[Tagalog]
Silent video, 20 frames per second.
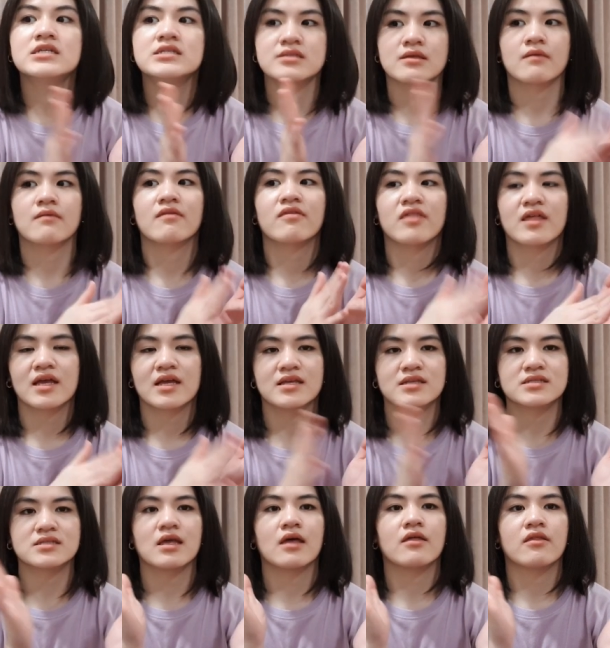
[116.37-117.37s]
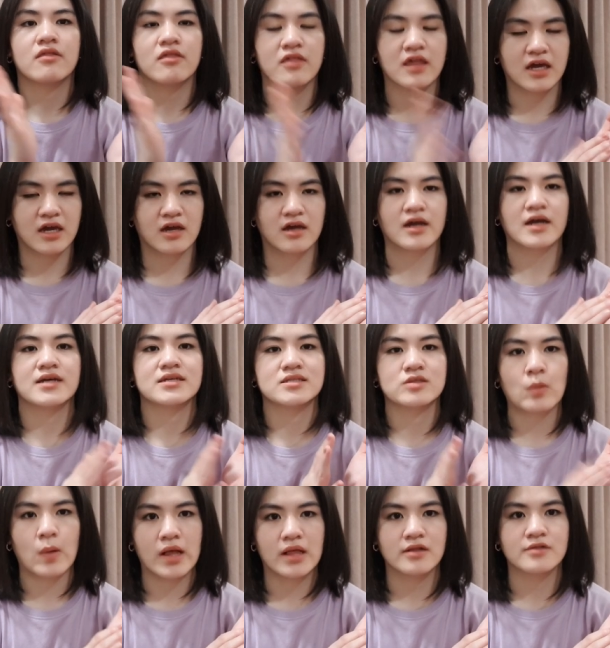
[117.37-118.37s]
some things there as
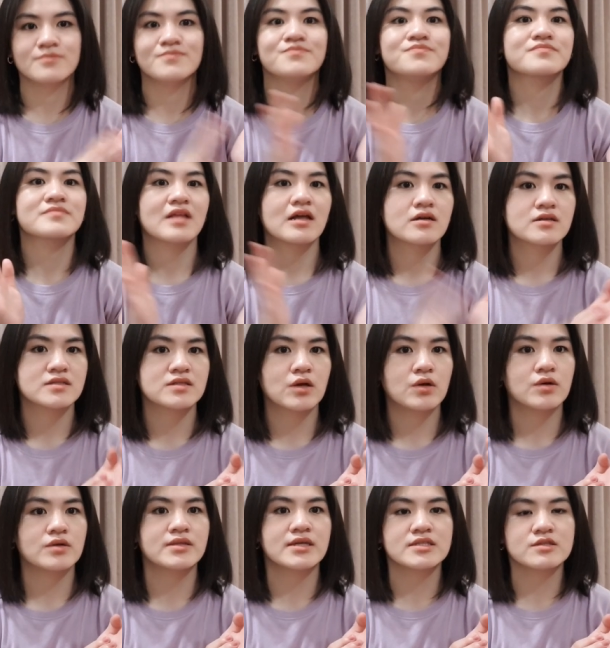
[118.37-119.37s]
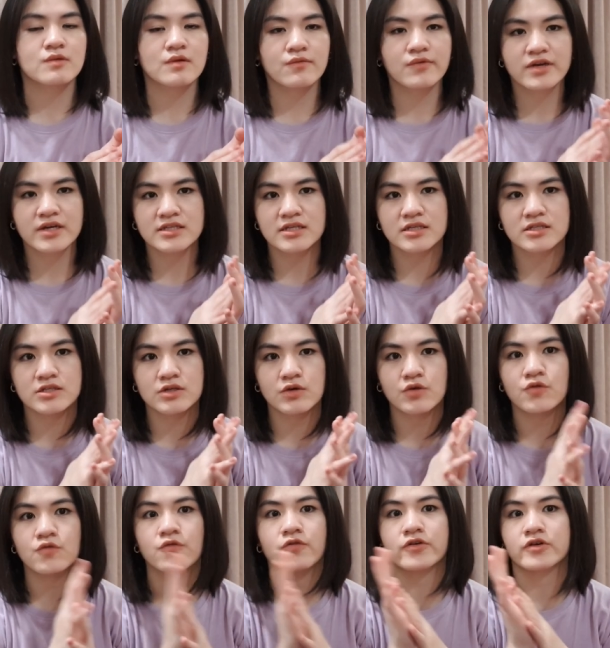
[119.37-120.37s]
well. So that's what we're gonna
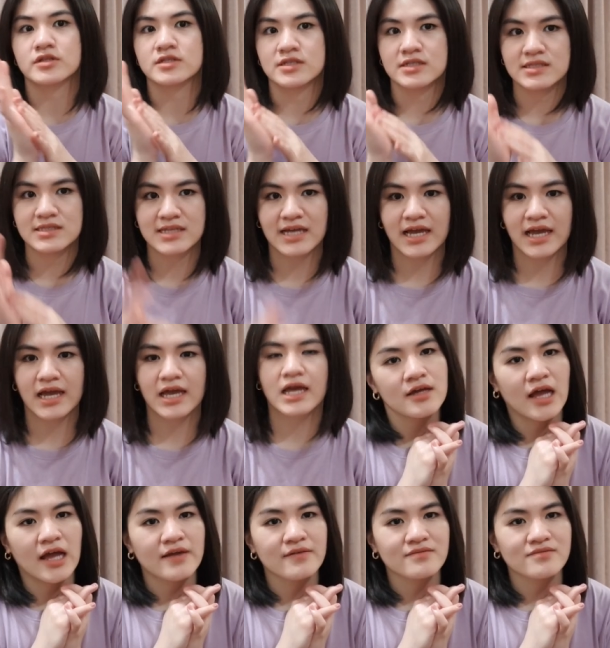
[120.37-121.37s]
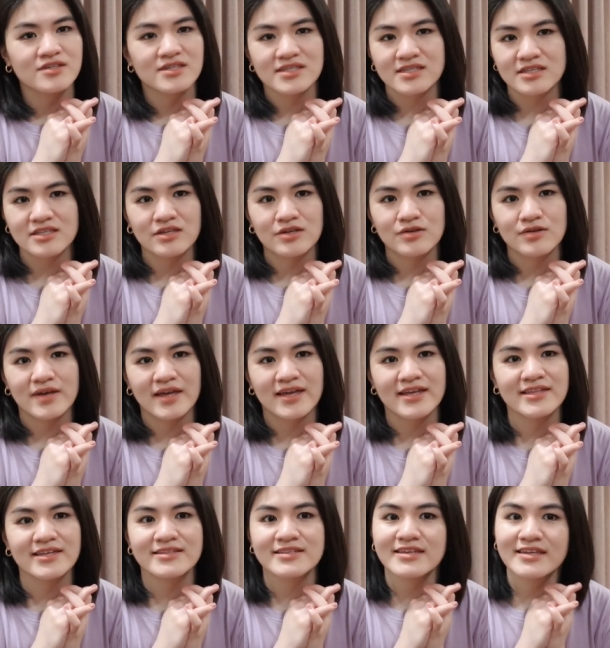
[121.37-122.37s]
do for today. I'm just gonna go
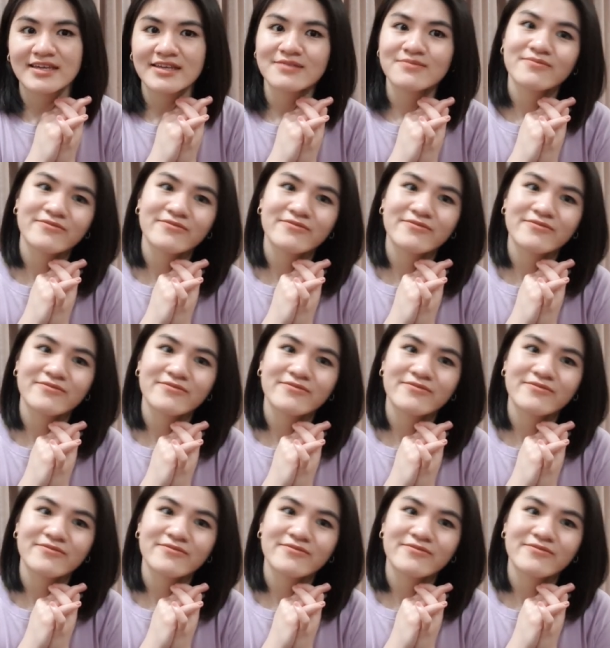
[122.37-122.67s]
ahead and eat